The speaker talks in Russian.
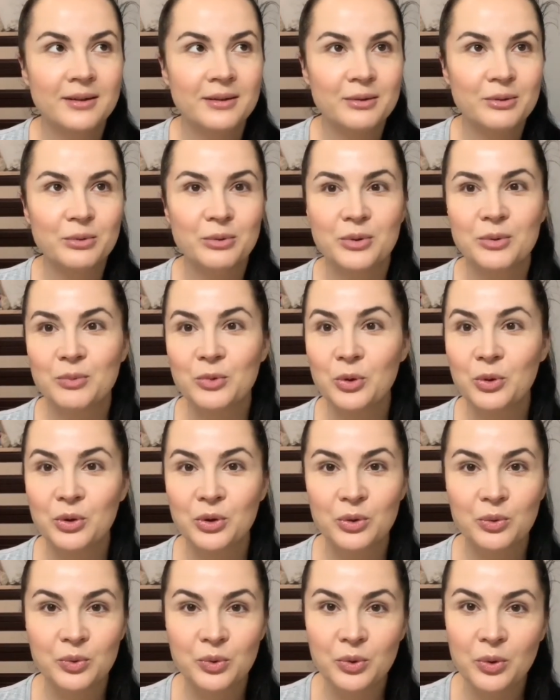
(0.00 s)
ну, немного
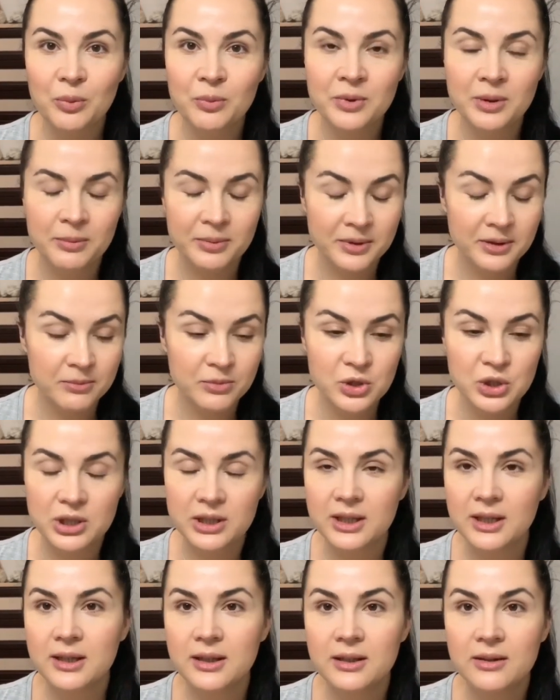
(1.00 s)
неудобно, потому что
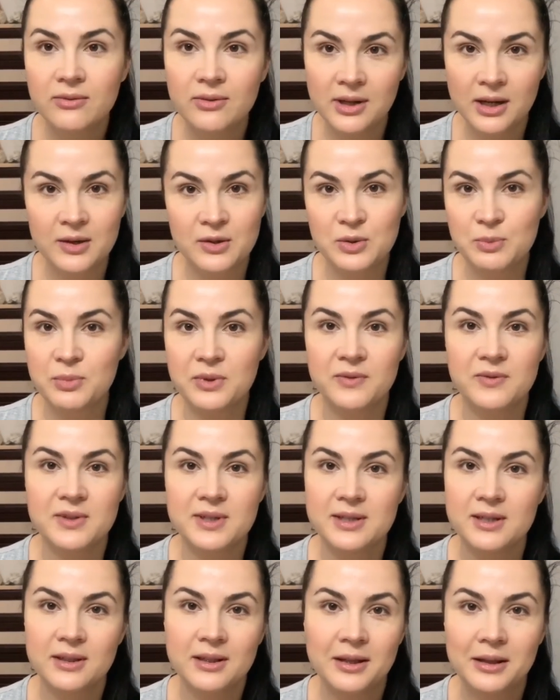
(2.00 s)
я не являюсь
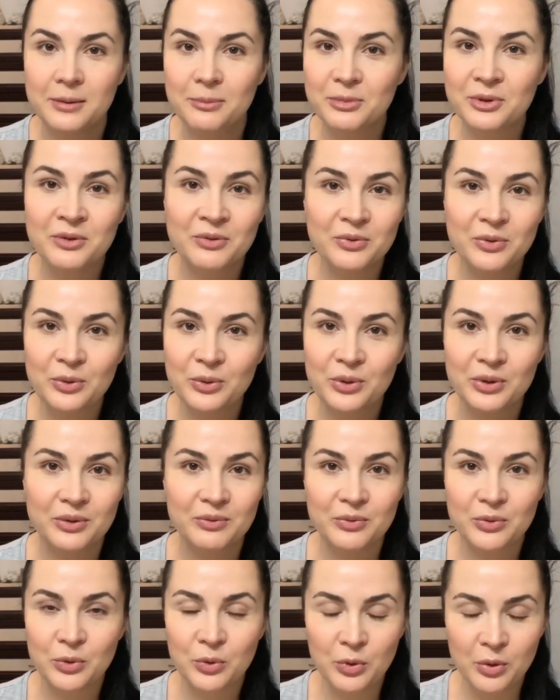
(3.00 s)
профессионалом ни в той, ни
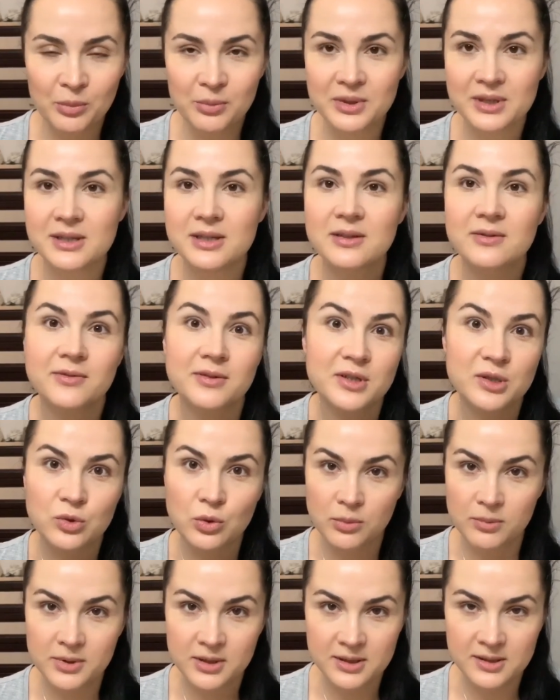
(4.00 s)
в той области, в
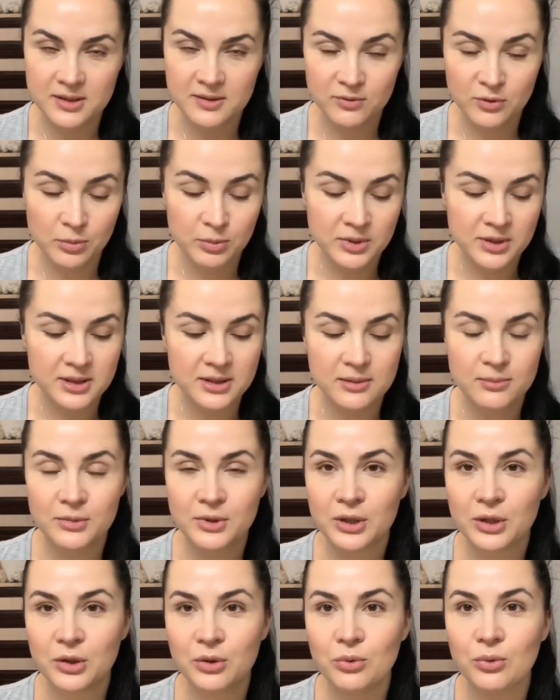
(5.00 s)
особенности в области
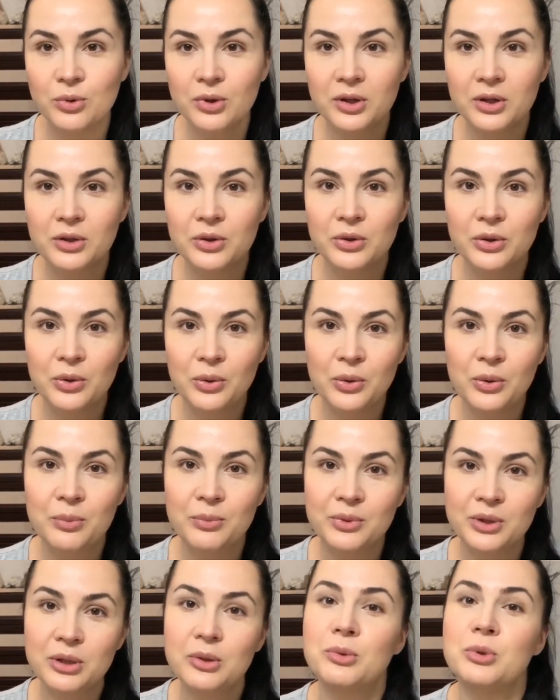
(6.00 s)
маникюра, но
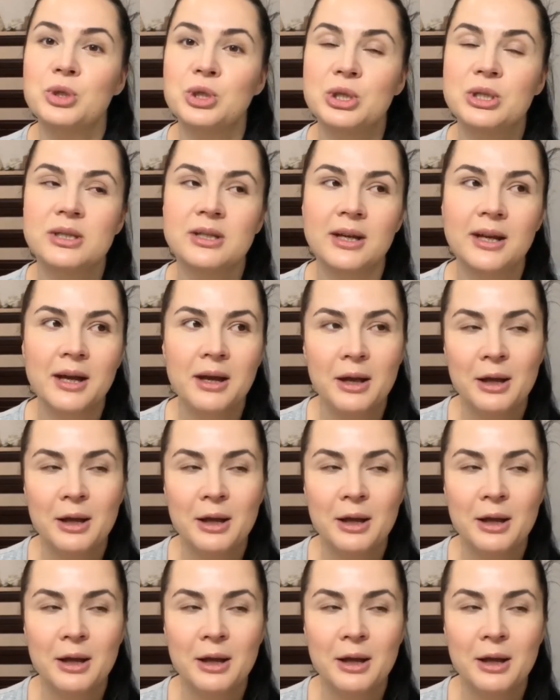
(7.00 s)
мне очень